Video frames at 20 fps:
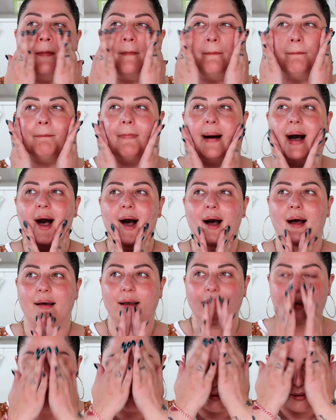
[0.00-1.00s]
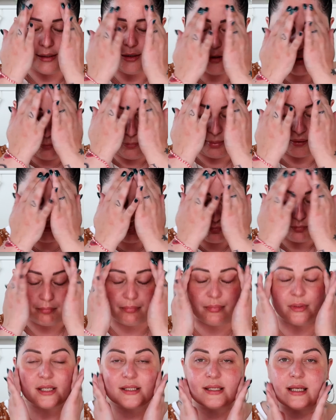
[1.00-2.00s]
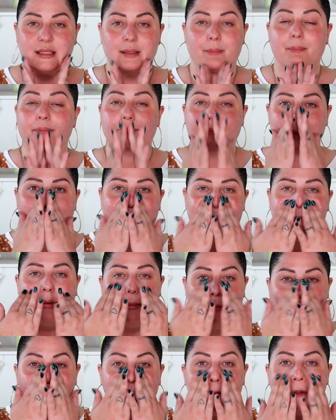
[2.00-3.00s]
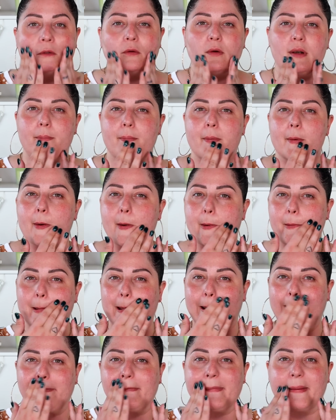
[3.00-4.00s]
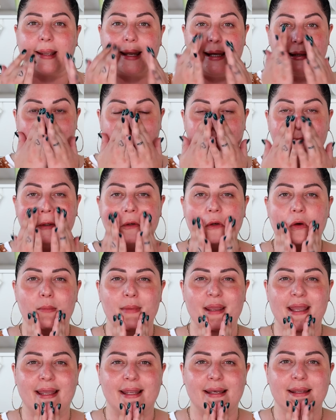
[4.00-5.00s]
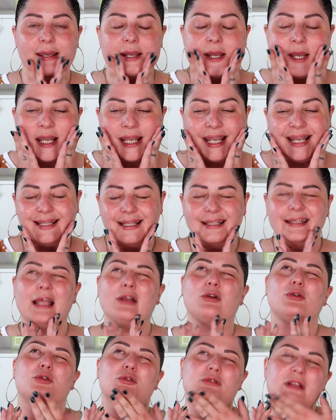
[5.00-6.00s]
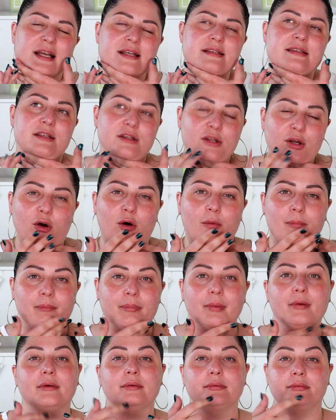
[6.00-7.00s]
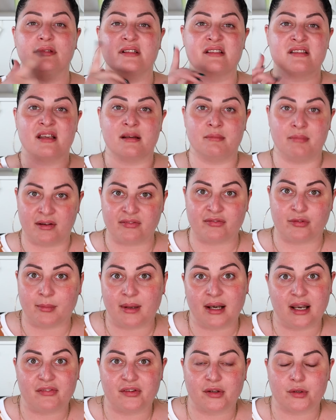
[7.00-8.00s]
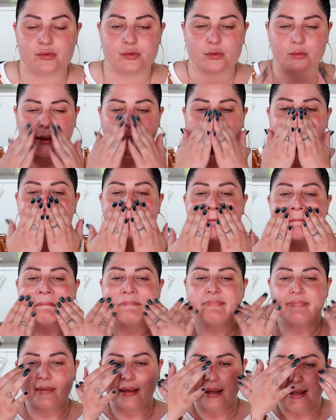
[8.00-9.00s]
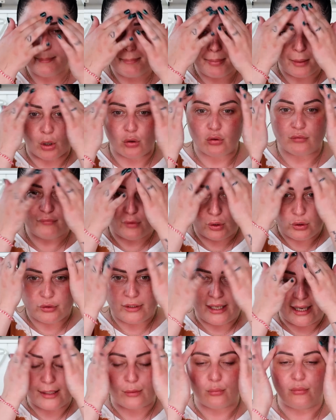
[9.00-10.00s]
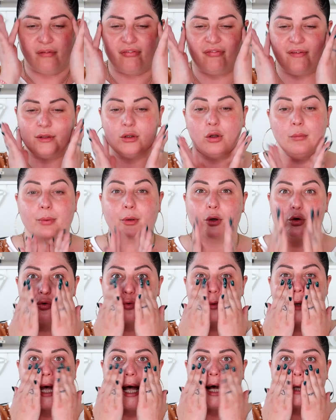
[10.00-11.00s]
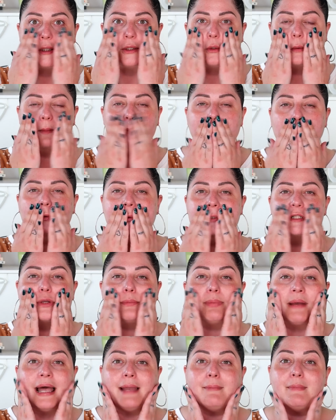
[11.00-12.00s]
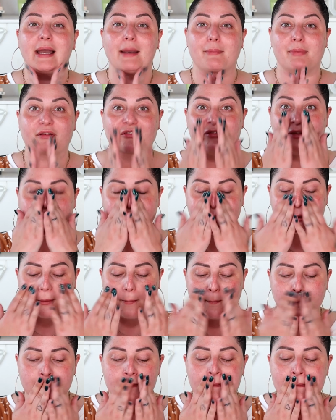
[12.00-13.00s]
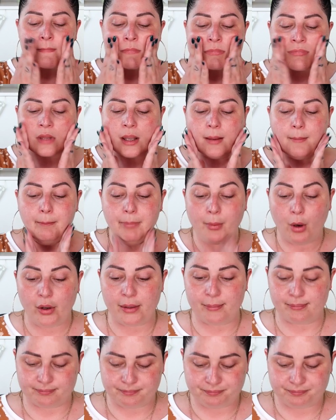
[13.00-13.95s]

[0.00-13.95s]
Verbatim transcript: ma eh, io per d'estate amo molto le polveri perché tengono bene e tendono a non notarsi troppo se il baffo malefico suda e però non voglio neanche un effetto prosciugato questo primer è perfetto poi